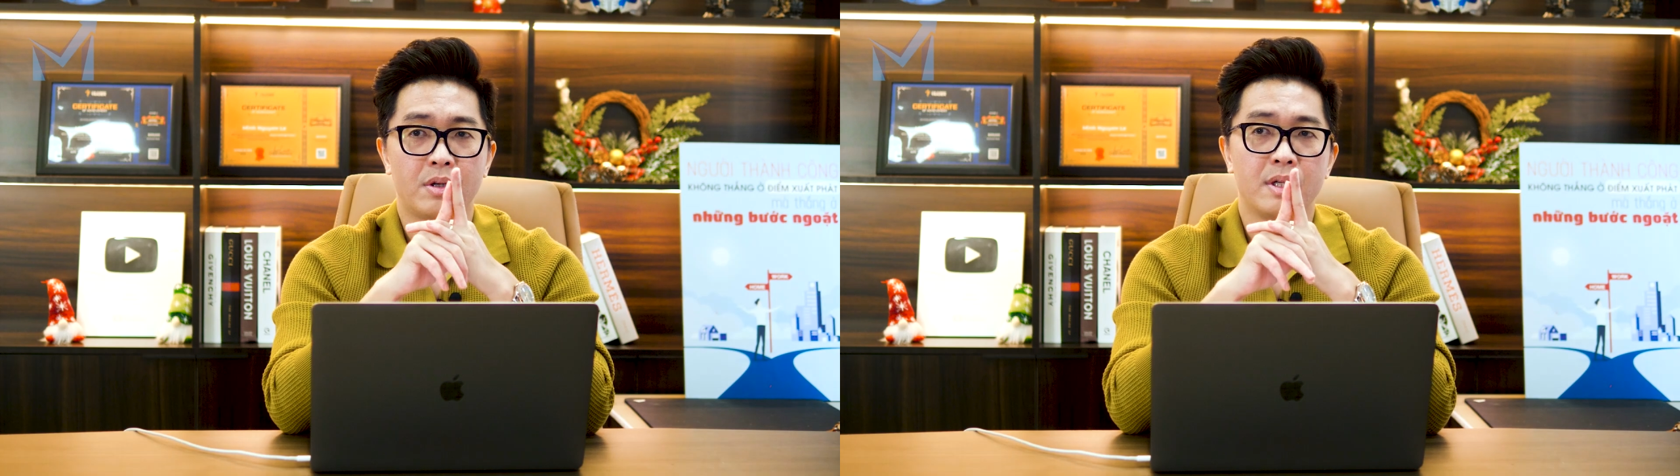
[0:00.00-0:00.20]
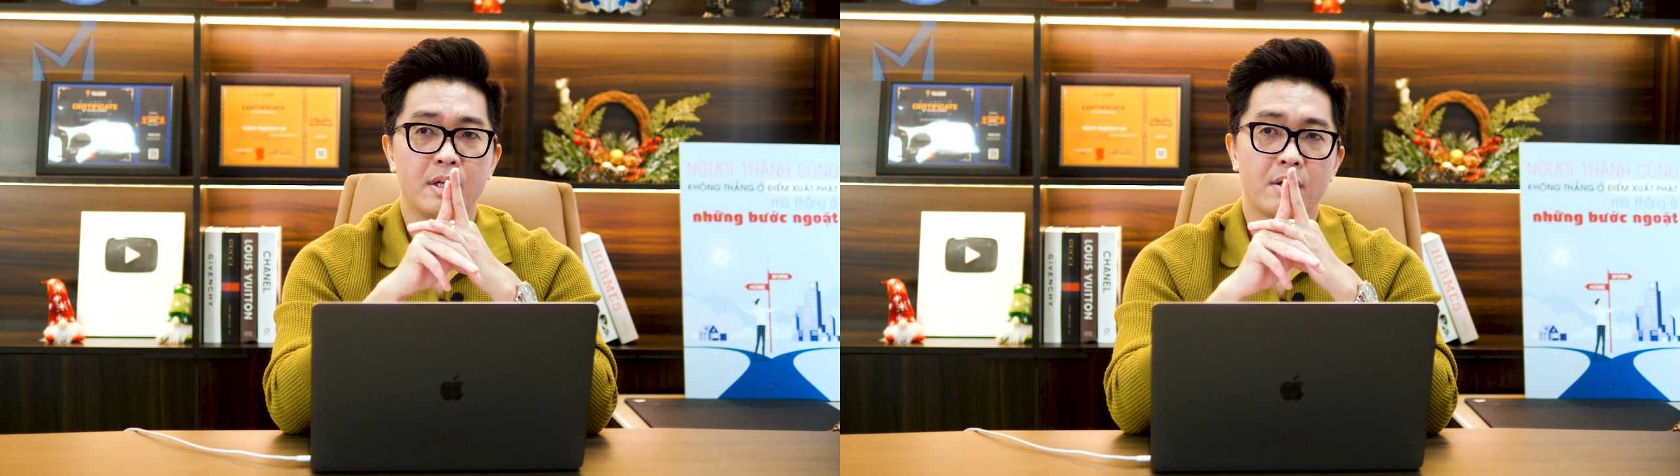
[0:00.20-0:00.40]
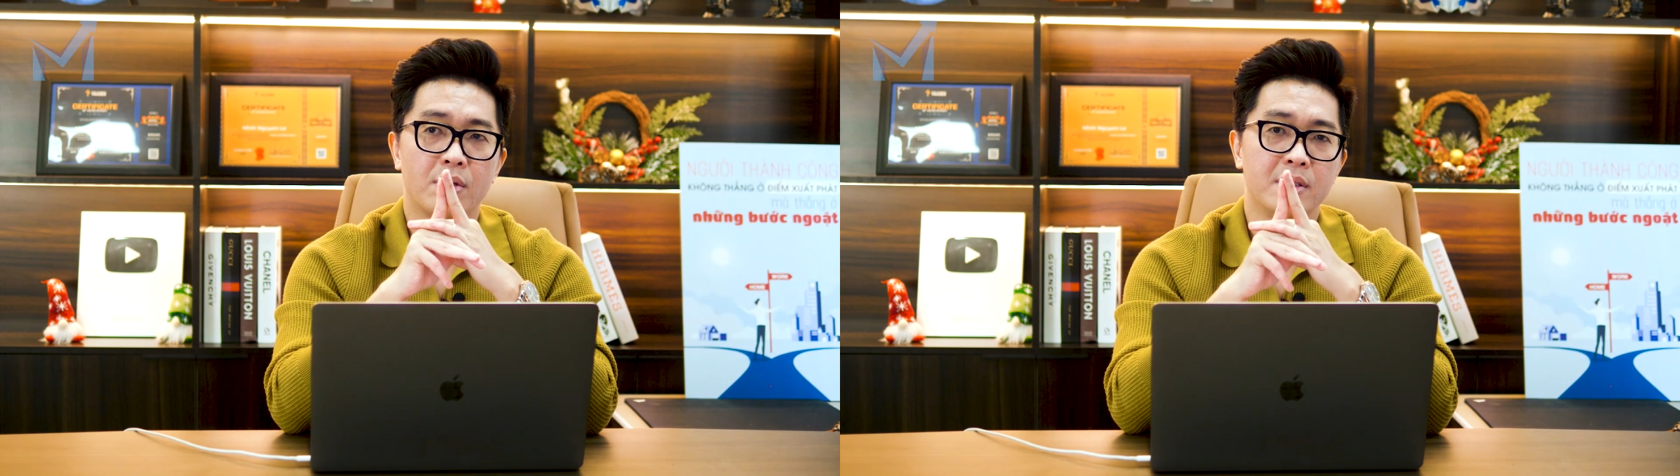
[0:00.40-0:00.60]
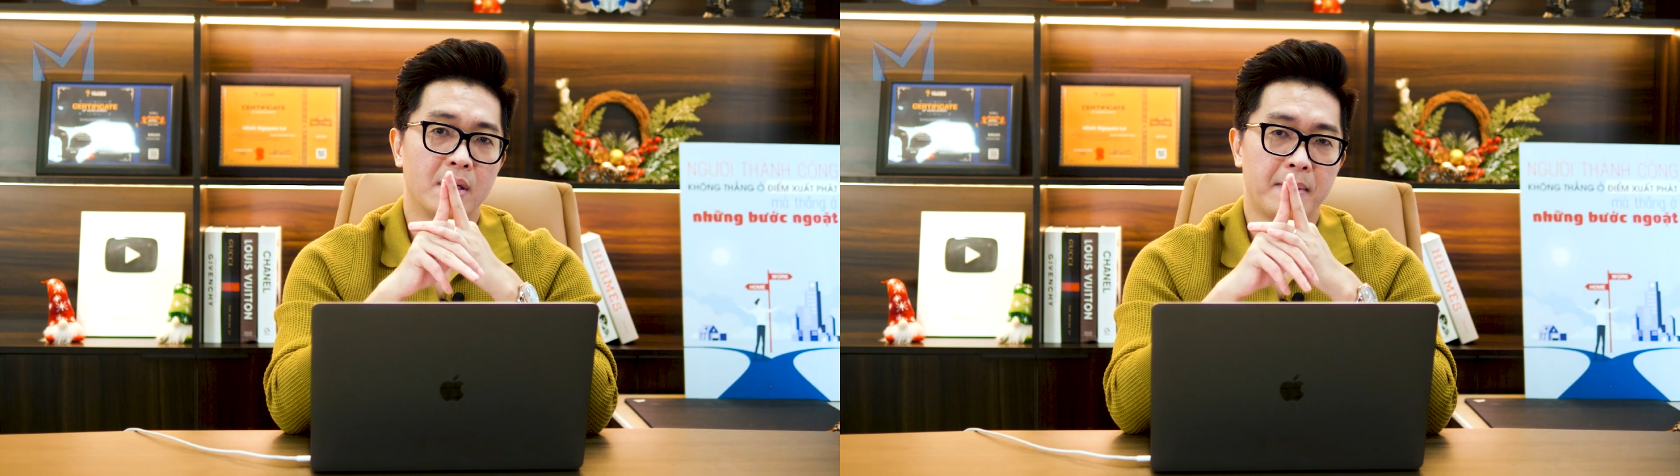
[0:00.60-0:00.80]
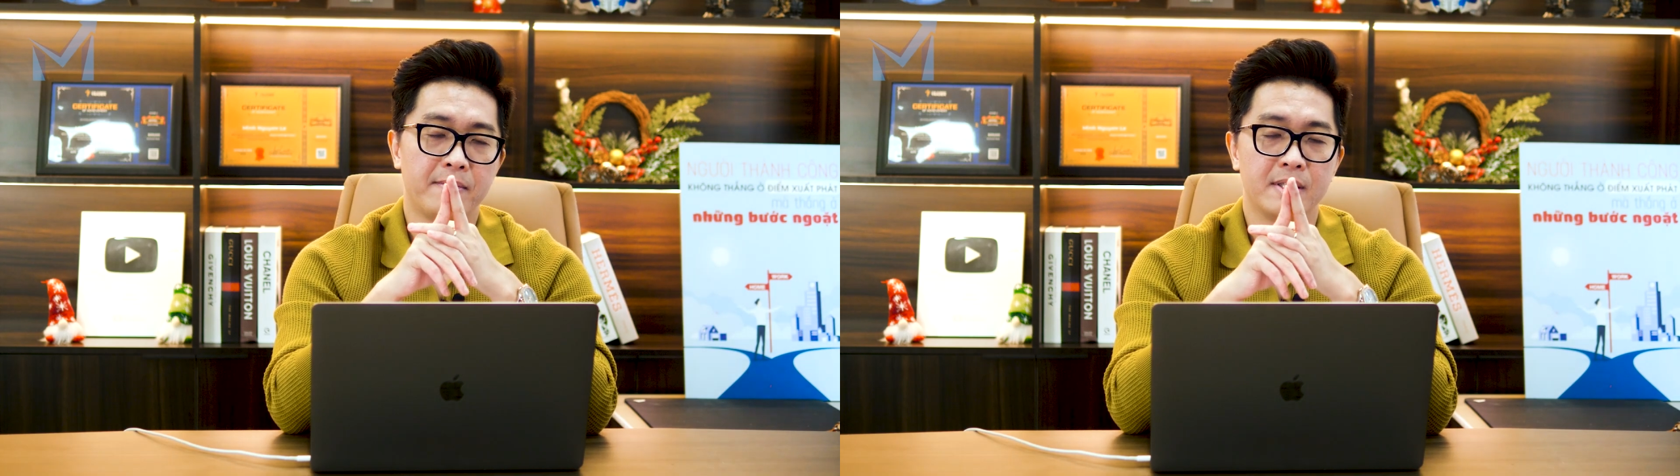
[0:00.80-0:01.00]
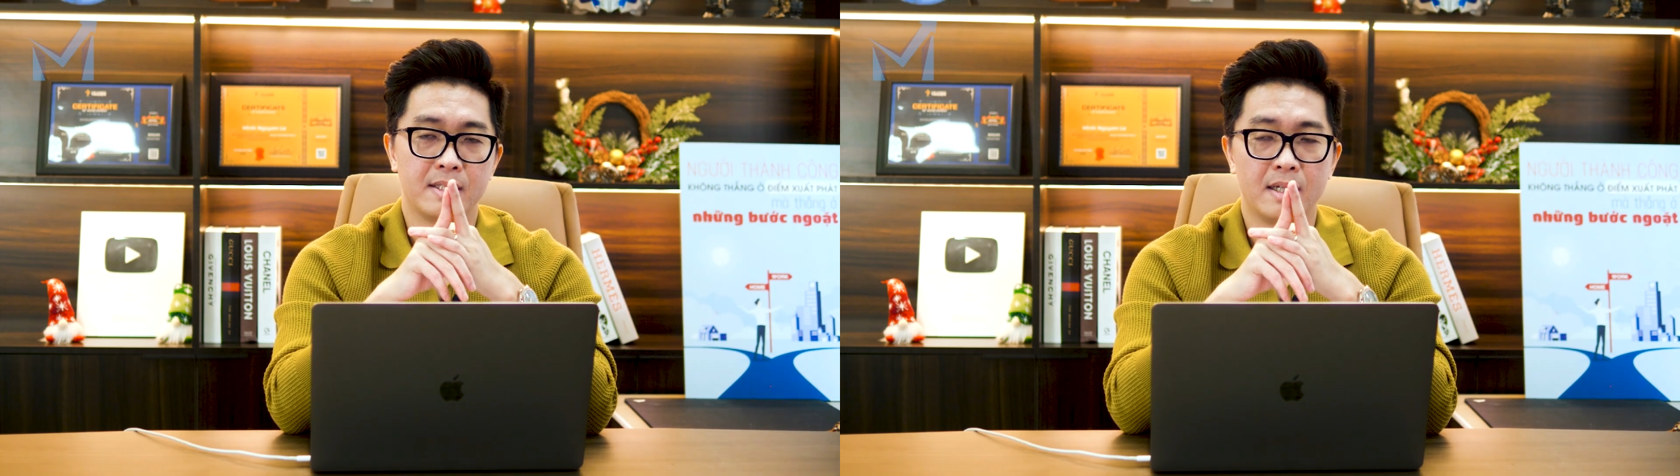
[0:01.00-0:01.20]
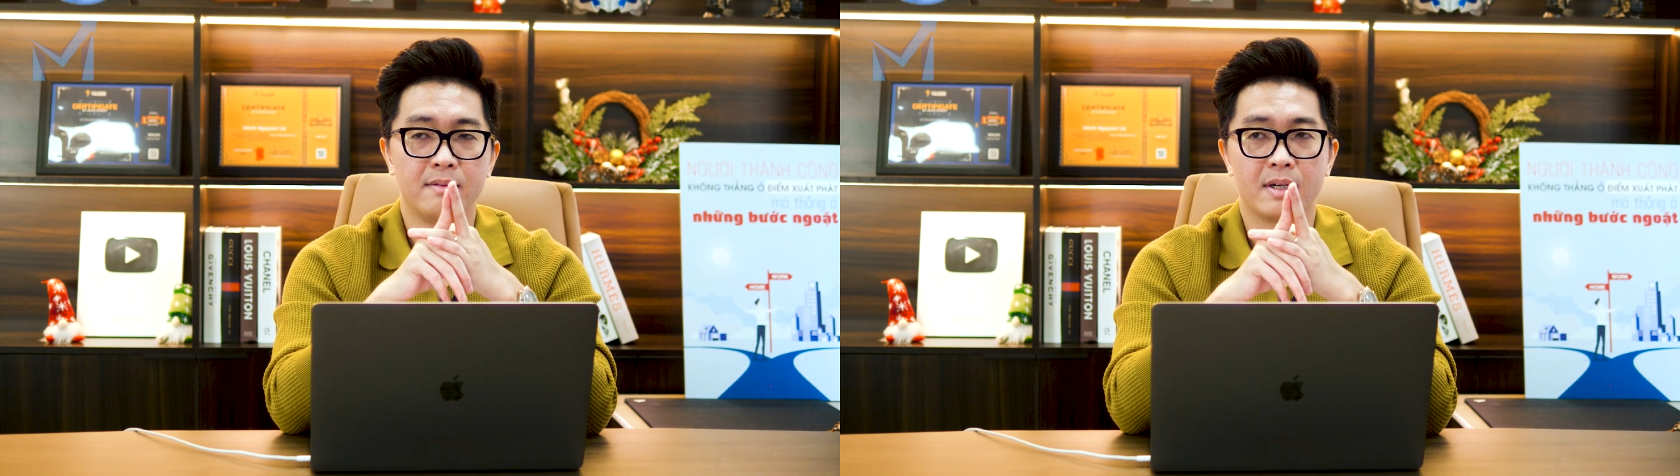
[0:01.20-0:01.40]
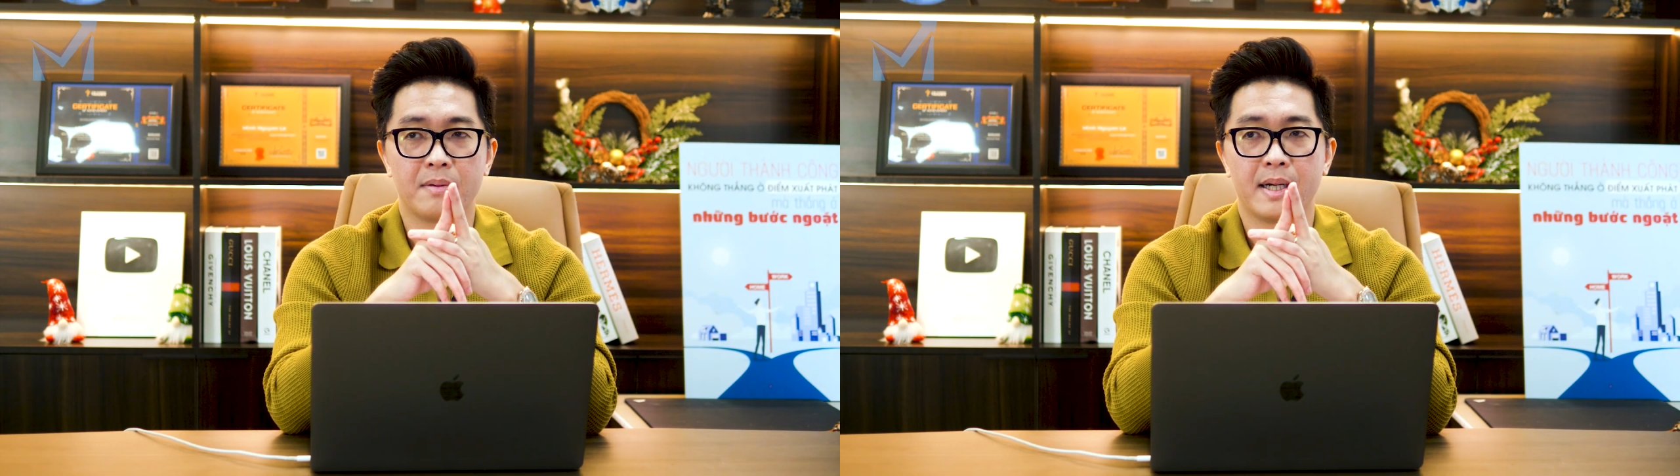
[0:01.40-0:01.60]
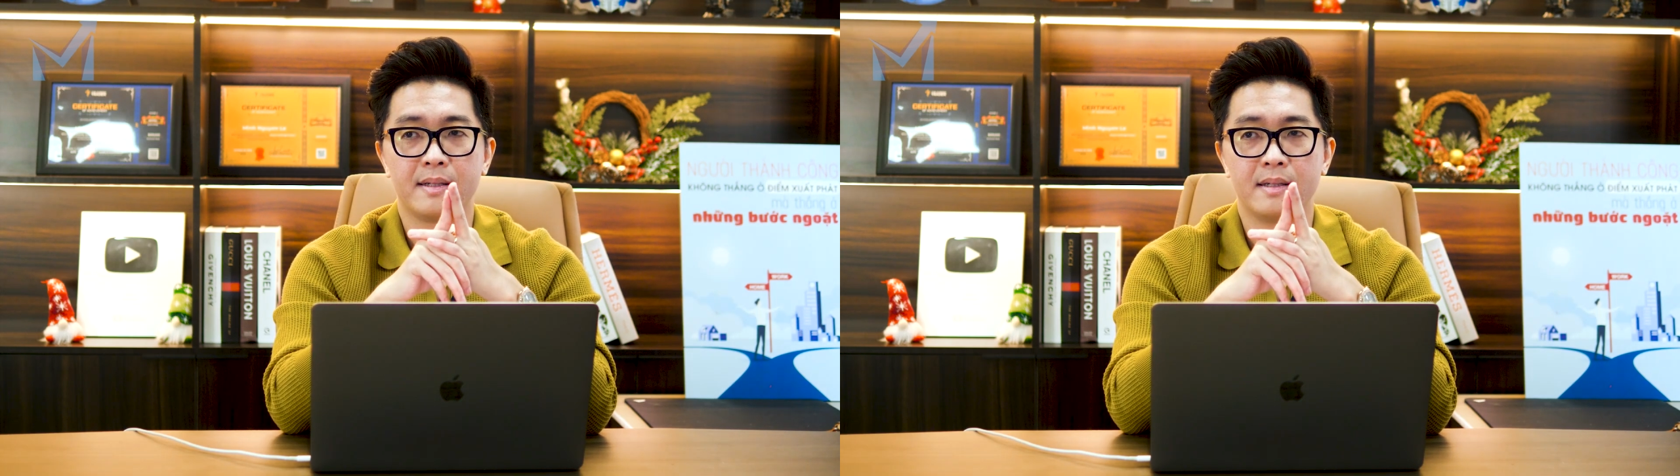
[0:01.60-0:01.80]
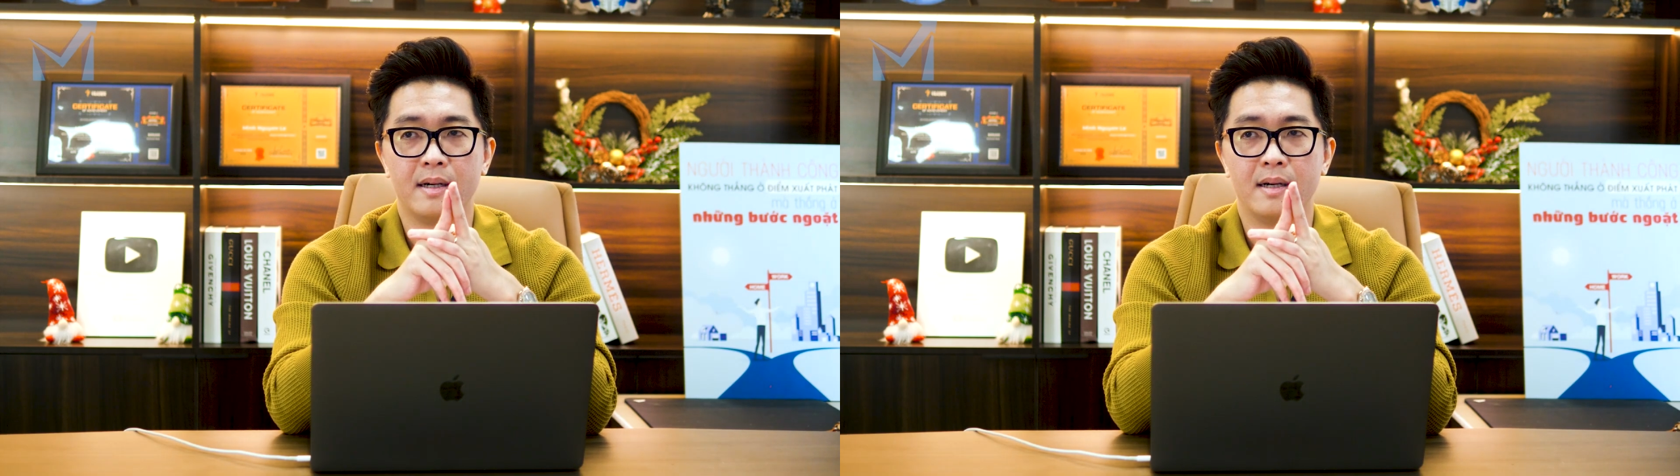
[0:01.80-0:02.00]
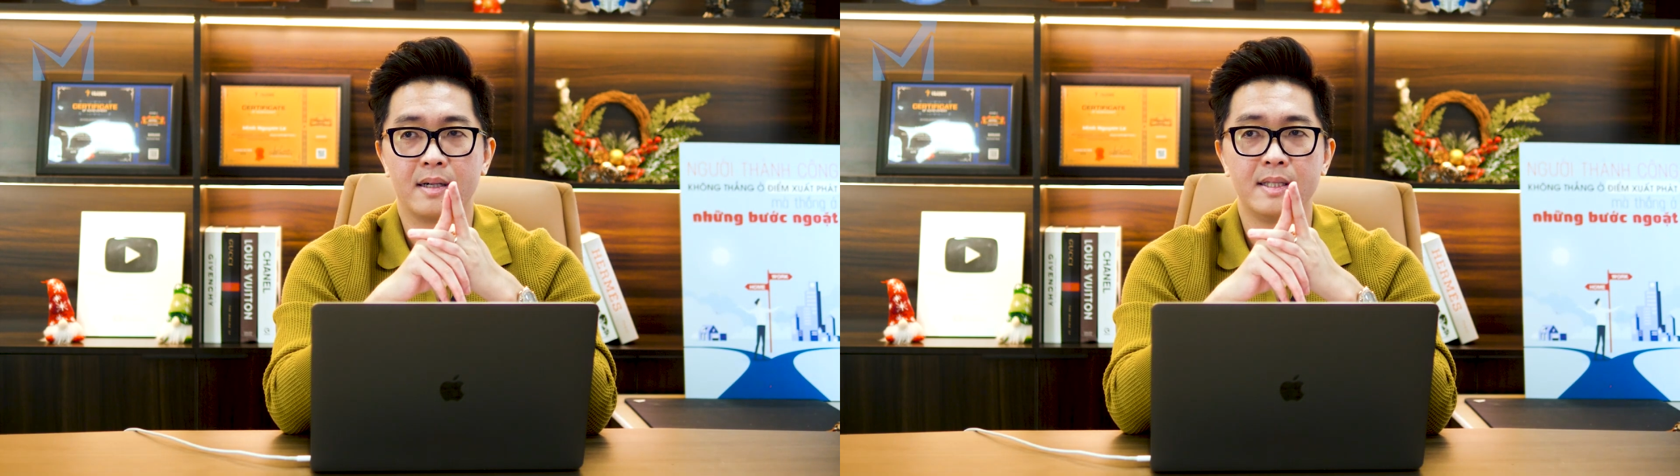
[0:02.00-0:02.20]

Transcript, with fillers: cho đến cái con đường bạn vực dậy và các bạn uh,